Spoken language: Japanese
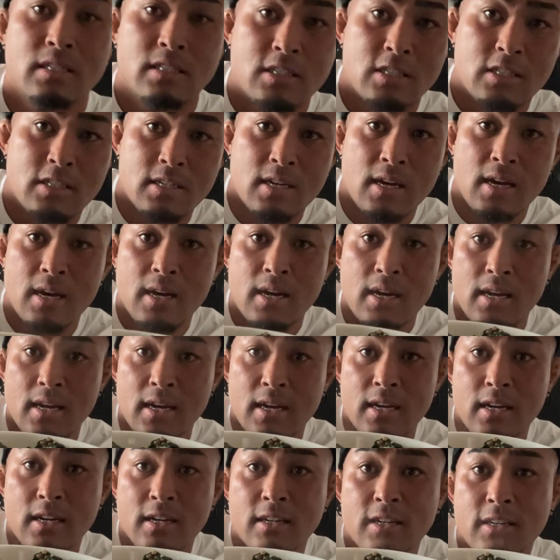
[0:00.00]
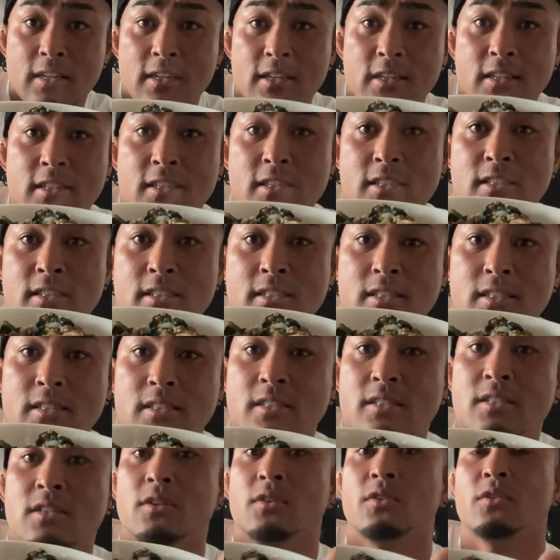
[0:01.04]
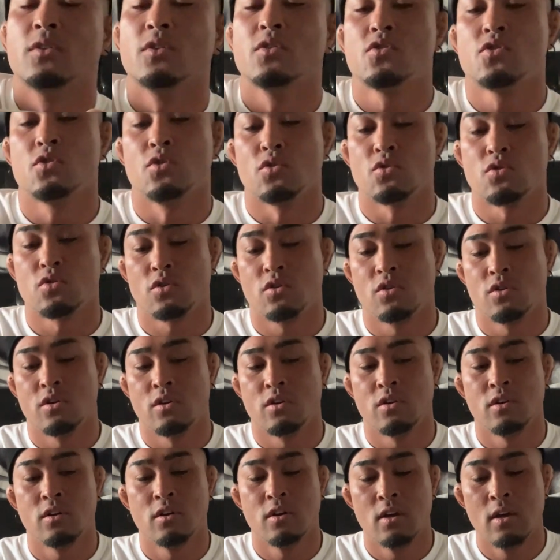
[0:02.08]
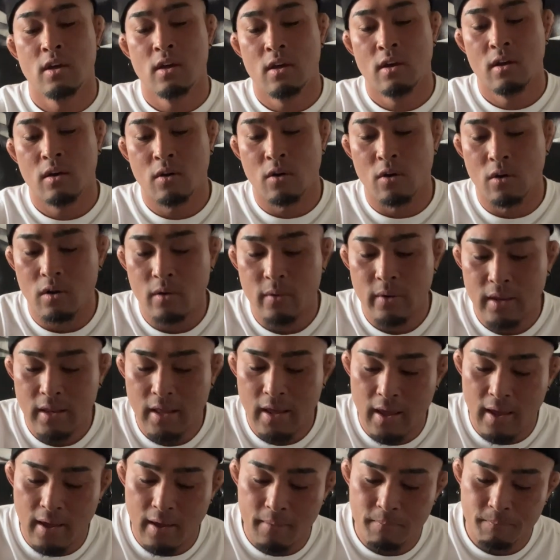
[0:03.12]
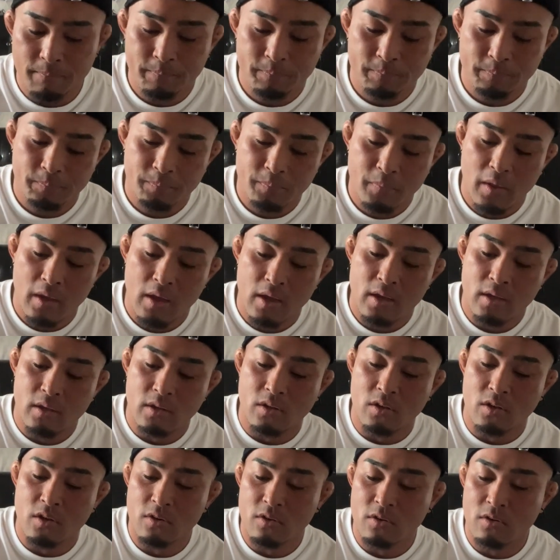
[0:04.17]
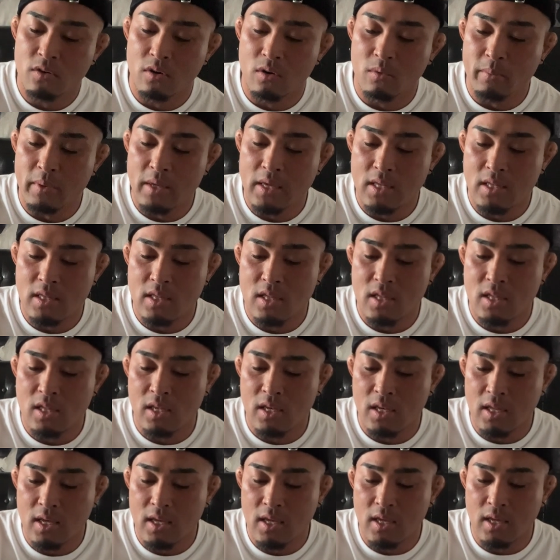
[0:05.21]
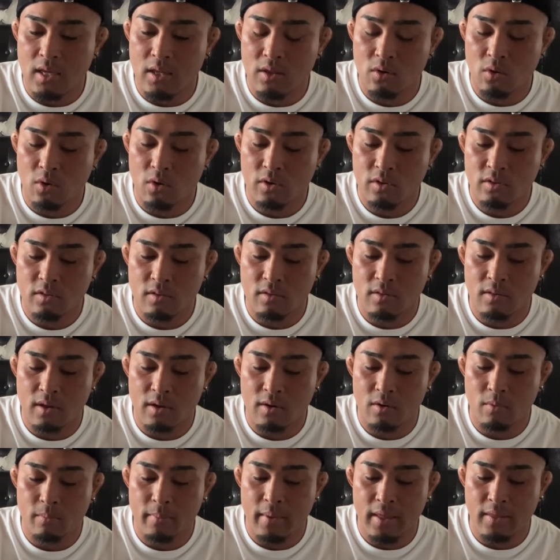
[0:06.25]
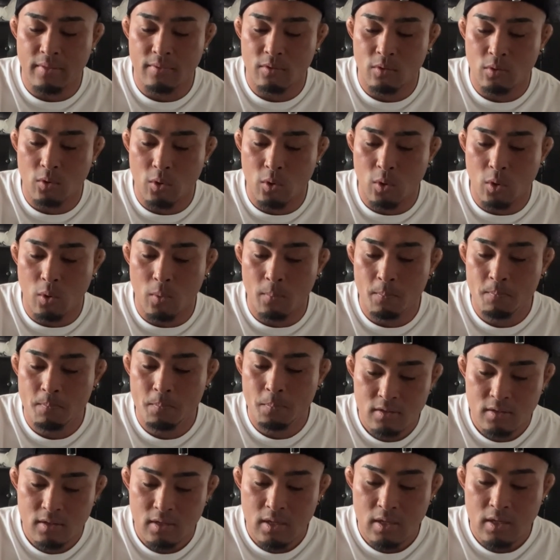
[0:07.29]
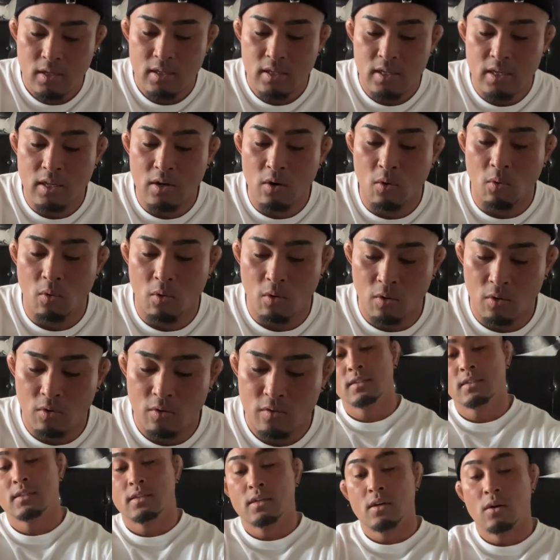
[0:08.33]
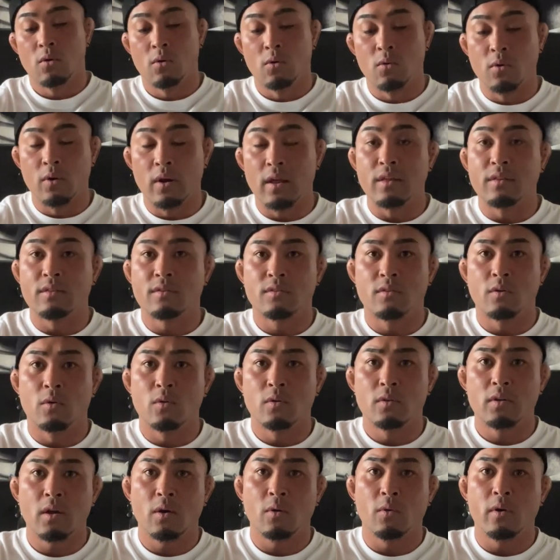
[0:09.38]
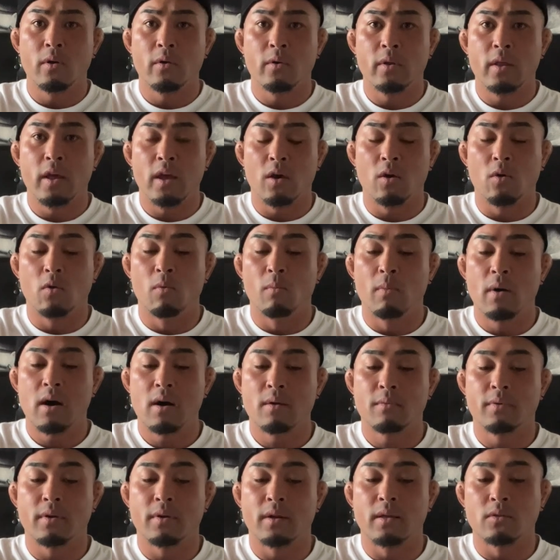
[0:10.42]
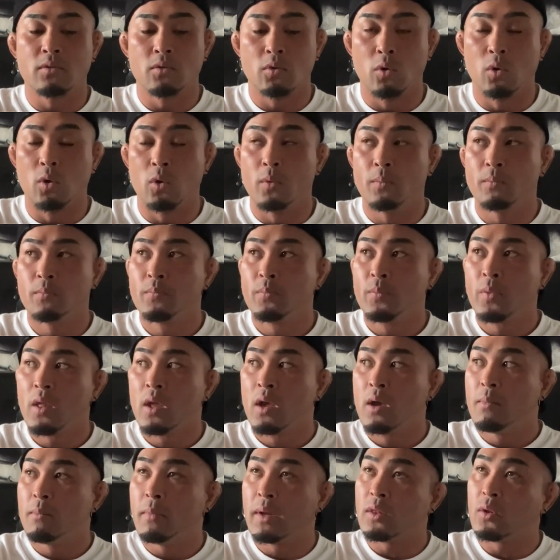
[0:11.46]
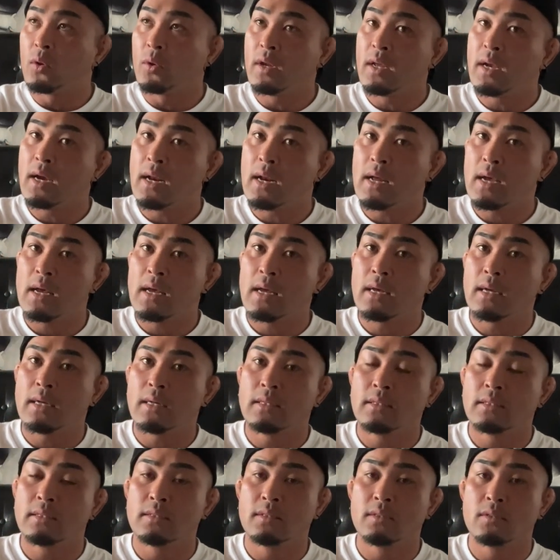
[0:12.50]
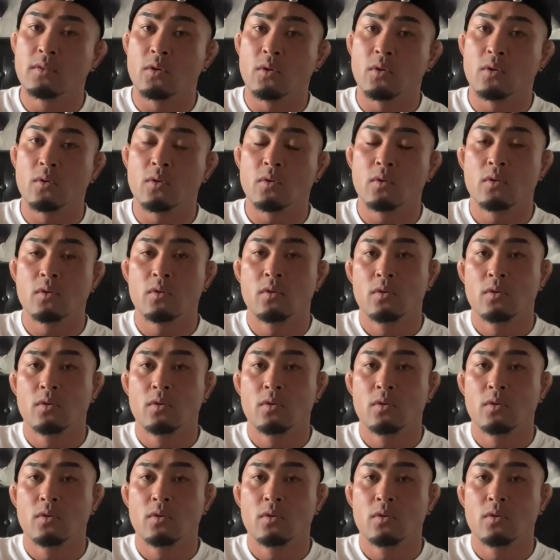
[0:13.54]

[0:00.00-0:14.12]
じゃあ、今日の朝食。これはね、牛のミンチに糖質ゼロ麺と、キノコ、ほうれん草。で、これをね、ごま油と、まあ、鶏ガラの